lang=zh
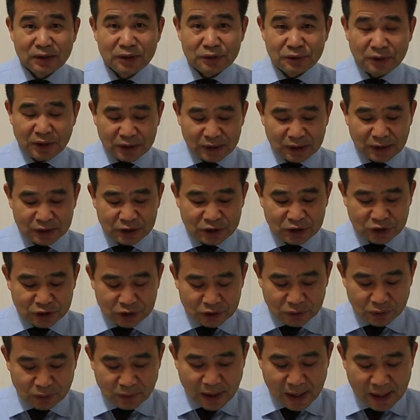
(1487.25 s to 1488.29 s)
所以这个启
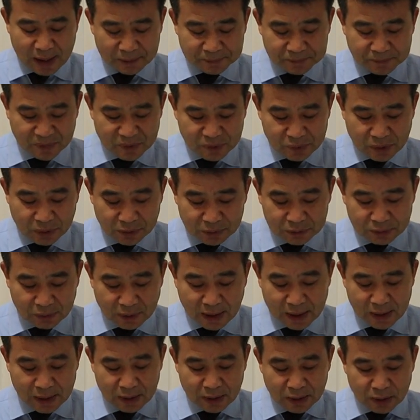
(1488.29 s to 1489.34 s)
示录啊，最后
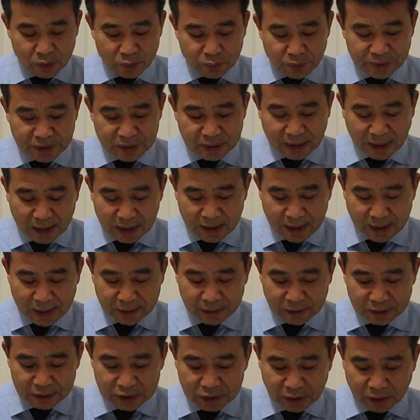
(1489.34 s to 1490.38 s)
说归于他
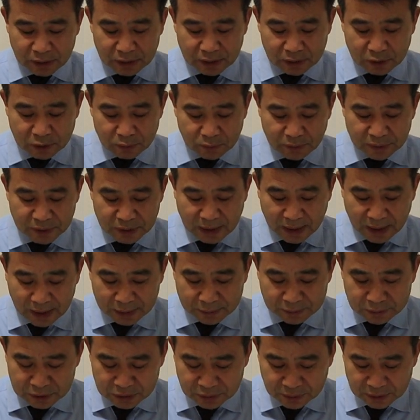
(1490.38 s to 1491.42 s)
海上教归于他
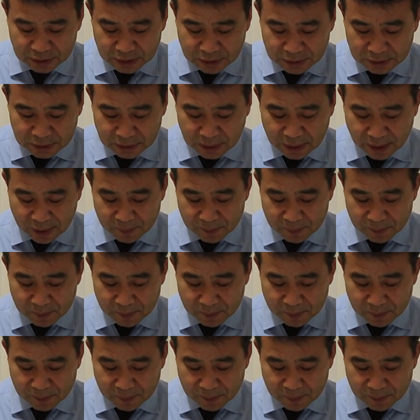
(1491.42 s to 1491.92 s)
海上救恩人，